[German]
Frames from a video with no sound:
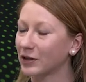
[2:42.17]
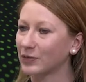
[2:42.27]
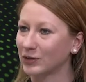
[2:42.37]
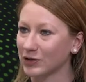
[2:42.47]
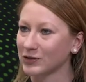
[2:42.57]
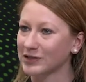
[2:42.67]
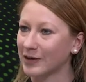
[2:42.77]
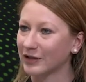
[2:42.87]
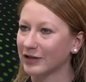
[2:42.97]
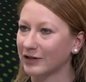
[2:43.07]
habe ich dort schon
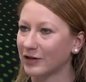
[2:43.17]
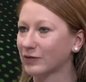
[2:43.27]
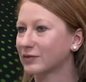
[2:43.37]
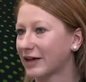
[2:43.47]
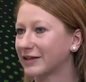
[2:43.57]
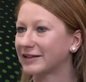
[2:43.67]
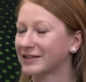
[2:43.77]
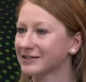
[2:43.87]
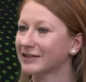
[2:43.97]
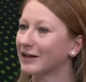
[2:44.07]
sammeln können und da die
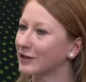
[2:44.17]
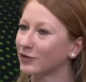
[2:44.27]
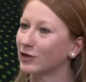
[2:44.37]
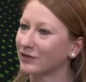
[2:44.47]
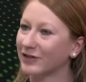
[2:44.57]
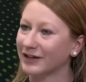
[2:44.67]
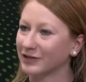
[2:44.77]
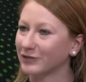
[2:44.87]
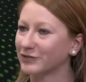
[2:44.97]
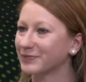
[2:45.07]
ersten kleinen Erfolge feiern
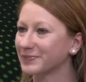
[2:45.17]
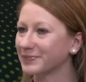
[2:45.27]
dürfen.